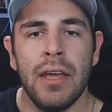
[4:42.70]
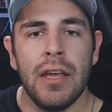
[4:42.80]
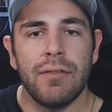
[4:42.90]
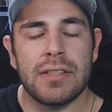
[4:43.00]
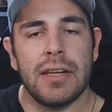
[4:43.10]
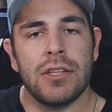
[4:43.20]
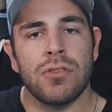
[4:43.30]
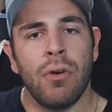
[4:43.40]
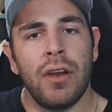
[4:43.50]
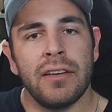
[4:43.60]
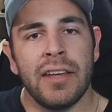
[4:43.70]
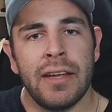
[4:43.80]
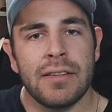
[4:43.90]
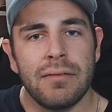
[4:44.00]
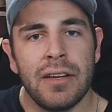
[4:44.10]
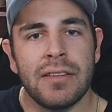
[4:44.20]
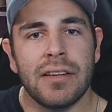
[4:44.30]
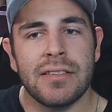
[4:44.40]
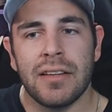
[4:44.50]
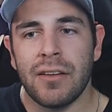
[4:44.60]
Was Lance Stroll angeht,
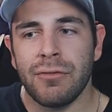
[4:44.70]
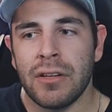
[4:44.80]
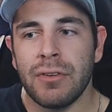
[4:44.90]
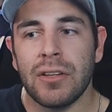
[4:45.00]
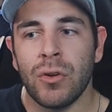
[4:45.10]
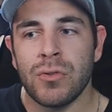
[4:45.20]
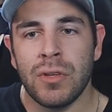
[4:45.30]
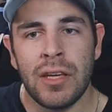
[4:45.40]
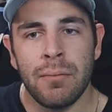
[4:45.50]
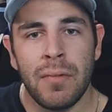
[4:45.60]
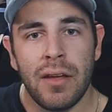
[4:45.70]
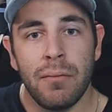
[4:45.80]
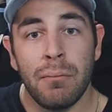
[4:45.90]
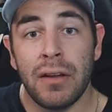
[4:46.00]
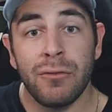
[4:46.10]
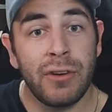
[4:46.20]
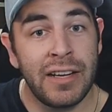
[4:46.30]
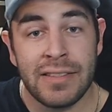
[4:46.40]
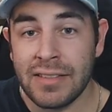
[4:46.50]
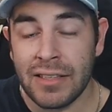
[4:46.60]
interessanter Funfact auch zu ihm, man
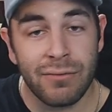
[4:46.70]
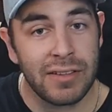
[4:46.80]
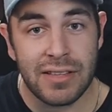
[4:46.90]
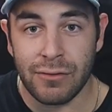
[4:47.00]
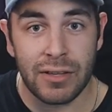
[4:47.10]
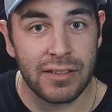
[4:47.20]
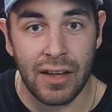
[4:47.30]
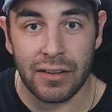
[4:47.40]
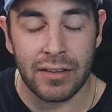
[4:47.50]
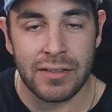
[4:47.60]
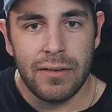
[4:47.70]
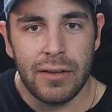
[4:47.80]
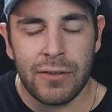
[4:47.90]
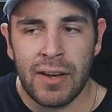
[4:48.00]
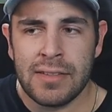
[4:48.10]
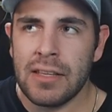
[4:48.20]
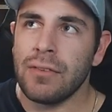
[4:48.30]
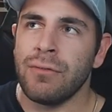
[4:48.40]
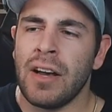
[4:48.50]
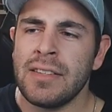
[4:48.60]
weiß nicht, was sein Vertrag ist. Ich weiß
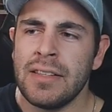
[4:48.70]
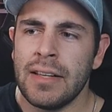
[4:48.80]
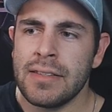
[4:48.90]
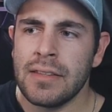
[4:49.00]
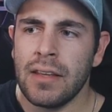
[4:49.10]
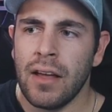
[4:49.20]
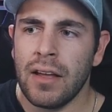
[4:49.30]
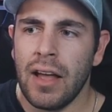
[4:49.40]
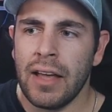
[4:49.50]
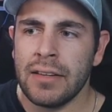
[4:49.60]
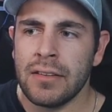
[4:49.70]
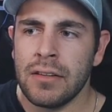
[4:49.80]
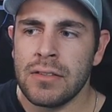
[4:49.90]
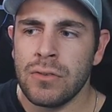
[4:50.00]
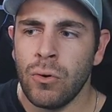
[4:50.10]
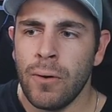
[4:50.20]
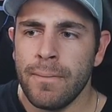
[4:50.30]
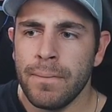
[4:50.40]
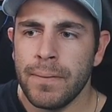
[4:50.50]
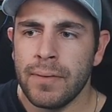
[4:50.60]
nicht, war es die letzten Jahre eigentlich so,
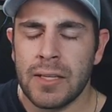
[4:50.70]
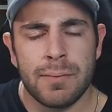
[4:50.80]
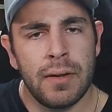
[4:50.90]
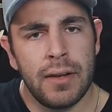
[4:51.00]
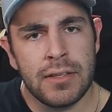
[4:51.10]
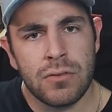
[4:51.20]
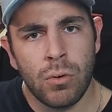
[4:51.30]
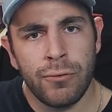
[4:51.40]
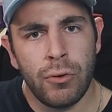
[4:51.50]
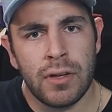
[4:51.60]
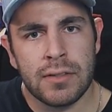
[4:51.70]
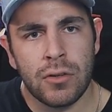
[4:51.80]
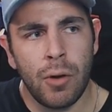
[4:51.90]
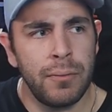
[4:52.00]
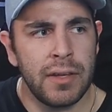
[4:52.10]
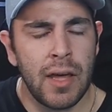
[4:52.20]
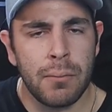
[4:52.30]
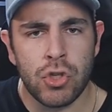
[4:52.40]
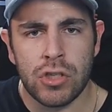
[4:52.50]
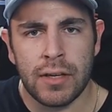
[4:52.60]
dass man Lance Stroll für das kommende Jahr
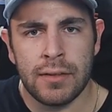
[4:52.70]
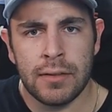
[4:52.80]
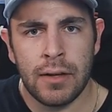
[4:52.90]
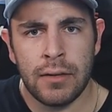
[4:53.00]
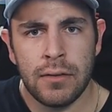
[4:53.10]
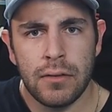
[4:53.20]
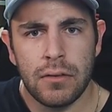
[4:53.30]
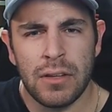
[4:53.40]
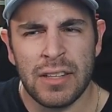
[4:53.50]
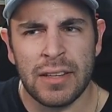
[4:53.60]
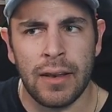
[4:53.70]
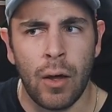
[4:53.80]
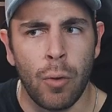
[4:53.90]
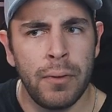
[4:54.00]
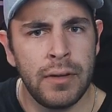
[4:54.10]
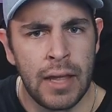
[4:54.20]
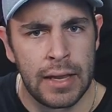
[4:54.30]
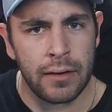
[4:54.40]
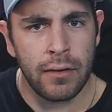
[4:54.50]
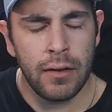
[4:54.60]
bestätigt hat? Ich glaube
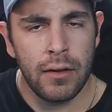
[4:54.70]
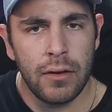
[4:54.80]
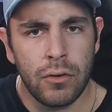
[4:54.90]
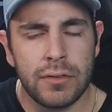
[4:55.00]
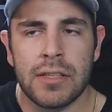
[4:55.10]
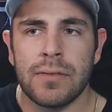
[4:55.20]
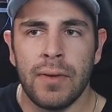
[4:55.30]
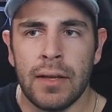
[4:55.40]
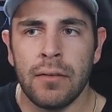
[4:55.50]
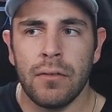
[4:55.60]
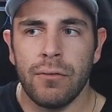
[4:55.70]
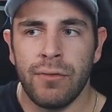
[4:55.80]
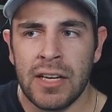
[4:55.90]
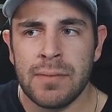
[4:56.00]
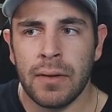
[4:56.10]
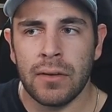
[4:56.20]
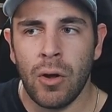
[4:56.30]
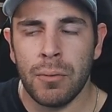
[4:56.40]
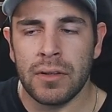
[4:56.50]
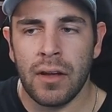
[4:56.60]
nein. Und deswegen weiß man,
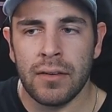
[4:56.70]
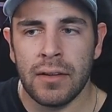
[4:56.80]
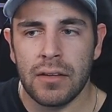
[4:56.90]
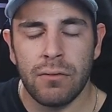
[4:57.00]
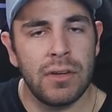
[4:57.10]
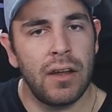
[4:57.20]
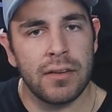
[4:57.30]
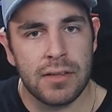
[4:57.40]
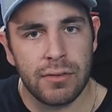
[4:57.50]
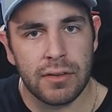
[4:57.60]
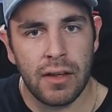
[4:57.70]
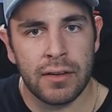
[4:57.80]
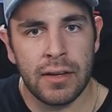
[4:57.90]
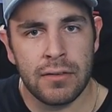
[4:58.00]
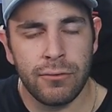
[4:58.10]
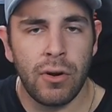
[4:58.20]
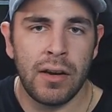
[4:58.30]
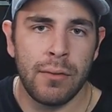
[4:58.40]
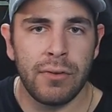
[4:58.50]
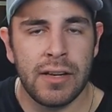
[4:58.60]
glaube ich, gar nicht, wie lange sein Vertrag geht. Vor
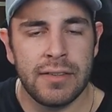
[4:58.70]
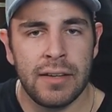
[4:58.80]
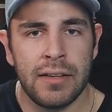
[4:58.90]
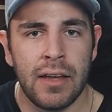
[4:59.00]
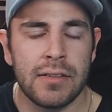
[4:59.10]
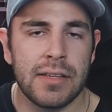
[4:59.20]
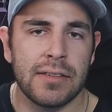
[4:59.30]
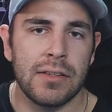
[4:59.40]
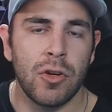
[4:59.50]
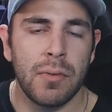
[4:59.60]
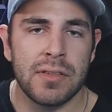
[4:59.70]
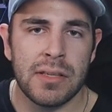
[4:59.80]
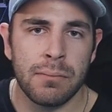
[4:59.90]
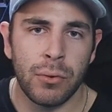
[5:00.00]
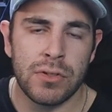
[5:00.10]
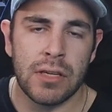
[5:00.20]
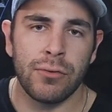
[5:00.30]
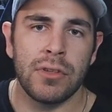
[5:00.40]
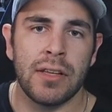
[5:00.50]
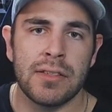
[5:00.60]
allem, weil Daddy ja 16,7%
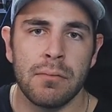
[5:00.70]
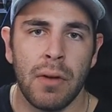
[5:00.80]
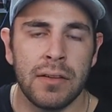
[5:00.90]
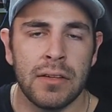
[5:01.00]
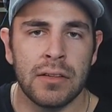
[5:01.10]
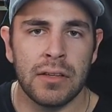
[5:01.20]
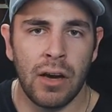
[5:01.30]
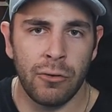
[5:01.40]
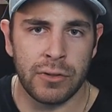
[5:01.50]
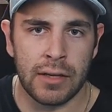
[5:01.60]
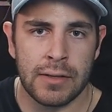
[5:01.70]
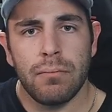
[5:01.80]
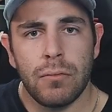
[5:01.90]
von Aston Martin gekauft hat.